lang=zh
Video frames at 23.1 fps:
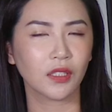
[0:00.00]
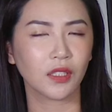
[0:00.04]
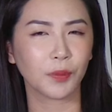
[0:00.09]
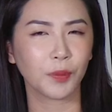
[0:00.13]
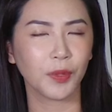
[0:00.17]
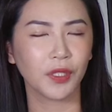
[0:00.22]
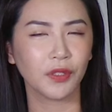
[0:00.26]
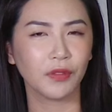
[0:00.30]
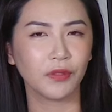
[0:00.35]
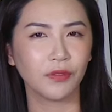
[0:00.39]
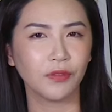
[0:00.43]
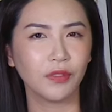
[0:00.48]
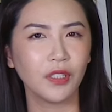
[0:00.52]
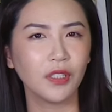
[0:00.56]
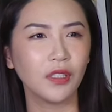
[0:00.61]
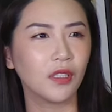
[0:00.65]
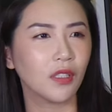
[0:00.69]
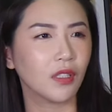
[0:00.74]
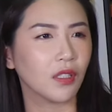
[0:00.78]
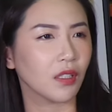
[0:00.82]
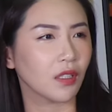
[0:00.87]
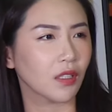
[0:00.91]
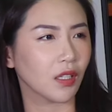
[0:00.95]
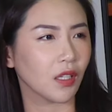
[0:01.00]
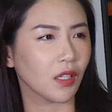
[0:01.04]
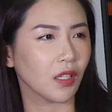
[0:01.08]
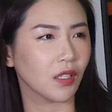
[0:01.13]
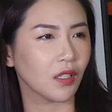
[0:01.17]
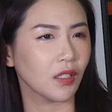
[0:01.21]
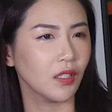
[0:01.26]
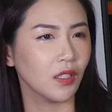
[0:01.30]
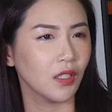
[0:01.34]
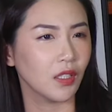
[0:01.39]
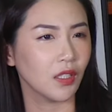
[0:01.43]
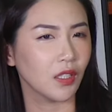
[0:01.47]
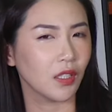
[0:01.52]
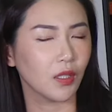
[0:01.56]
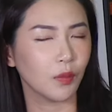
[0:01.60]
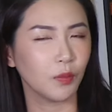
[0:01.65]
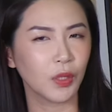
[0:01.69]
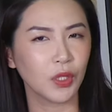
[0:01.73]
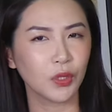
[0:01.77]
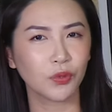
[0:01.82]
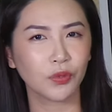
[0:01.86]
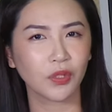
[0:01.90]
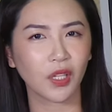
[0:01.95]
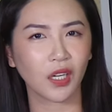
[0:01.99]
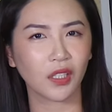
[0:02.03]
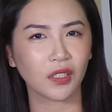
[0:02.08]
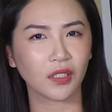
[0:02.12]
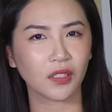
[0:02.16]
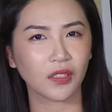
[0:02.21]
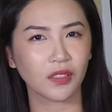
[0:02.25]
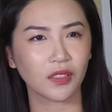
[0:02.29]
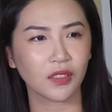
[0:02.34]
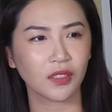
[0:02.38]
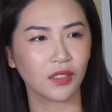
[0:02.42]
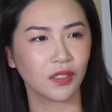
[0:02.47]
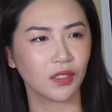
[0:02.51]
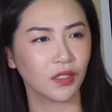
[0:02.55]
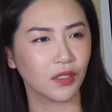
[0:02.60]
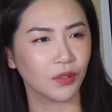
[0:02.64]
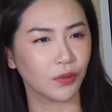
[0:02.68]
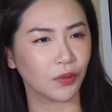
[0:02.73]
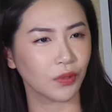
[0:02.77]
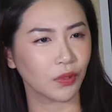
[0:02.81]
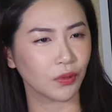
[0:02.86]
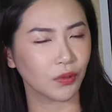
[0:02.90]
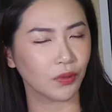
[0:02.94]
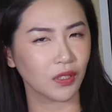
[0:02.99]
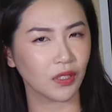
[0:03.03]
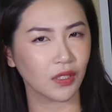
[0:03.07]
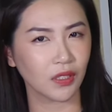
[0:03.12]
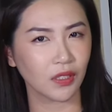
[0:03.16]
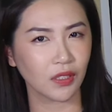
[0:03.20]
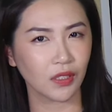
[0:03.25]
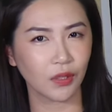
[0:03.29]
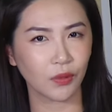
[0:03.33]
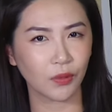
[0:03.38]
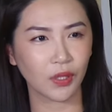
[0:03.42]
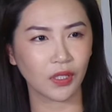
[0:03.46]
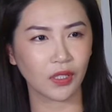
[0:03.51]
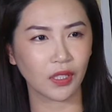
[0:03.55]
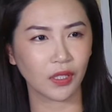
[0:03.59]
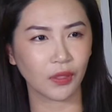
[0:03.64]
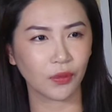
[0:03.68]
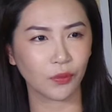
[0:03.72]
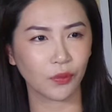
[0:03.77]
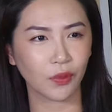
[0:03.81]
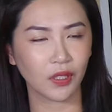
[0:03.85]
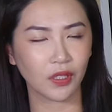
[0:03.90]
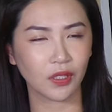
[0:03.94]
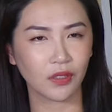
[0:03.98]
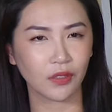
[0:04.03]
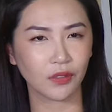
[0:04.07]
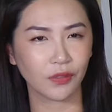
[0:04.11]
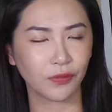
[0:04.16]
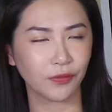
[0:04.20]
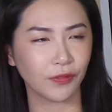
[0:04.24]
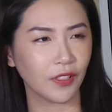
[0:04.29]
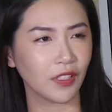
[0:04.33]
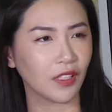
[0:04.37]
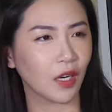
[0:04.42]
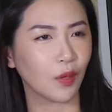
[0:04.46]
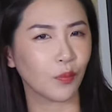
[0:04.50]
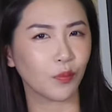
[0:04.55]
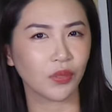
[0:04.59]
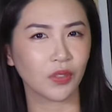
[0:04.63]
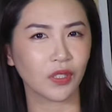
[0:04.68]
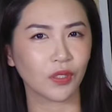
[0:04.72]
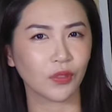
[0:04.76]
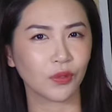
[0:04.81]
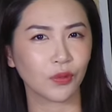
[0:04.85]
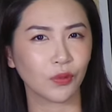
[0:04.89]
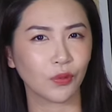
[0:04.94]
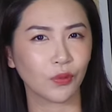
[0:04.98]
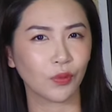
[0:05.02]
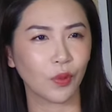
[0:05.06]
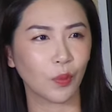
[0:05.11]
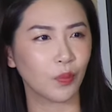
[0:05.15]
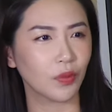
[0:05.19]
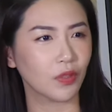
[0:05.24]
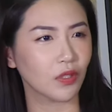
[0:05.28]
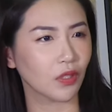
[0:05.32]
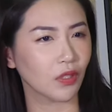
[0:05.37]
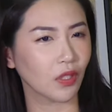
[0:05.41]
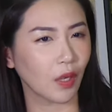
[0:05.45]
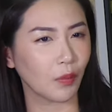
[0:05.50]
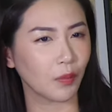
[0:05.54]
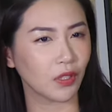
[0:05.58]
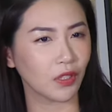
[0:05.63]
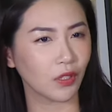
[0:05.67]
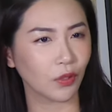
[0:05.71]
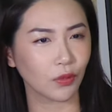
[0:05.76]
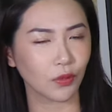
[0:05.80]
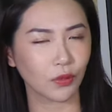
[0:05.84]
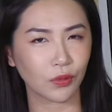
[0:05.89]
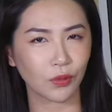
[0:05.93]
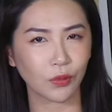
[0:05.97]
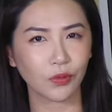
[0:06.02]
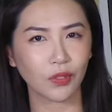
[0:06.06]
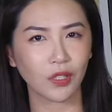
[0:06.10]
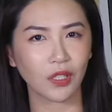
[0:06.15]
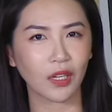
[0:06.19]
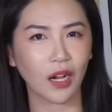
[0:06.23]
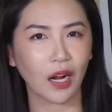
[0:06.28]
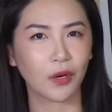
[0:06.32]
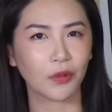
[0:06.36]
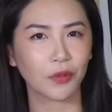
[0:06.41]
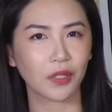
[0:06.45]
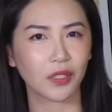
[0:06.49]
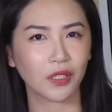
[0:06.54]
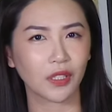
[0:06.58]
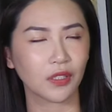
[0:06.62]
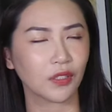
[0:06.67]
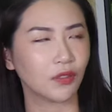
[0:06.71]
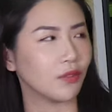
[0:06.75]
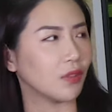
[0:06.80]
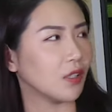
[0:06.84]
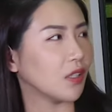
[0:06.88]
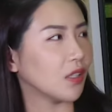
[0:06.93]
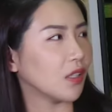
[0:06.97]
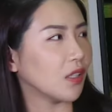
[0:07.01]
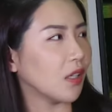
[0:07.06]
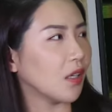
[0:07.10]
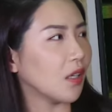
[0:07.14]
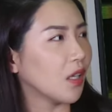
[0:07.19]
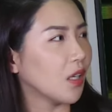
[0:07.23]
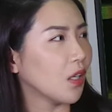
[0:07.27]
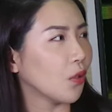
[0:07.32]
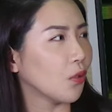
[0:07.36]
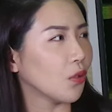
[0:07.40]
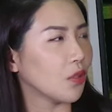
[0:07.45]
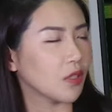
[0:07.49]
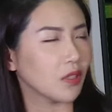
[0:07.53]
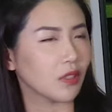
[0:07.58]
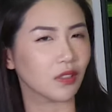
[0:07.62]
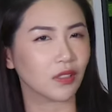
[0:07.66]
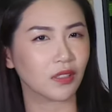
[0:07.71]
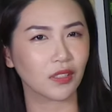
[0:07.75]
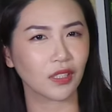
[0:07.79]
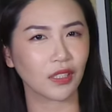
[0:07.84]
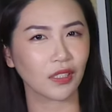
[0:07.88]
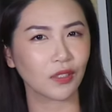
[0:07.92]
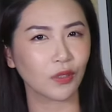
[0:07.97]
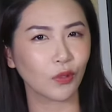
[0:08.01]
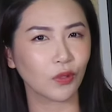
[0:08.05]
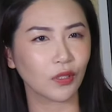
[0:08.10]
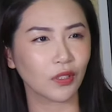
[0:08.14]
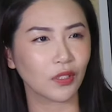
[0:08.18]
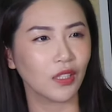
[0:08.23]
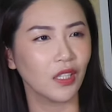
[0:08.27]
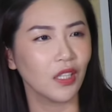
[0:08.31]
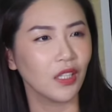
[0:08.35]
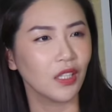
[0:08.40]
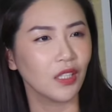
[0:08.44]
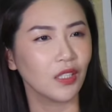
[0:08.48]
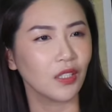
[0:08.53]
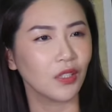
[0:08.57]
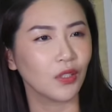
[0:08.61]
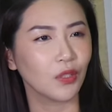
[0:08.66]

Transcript: 是什么温和的呃民主党人？其实我对这个观点我非常不认同。我不知道他们到底从哪儿看出来他是温和，或者他到底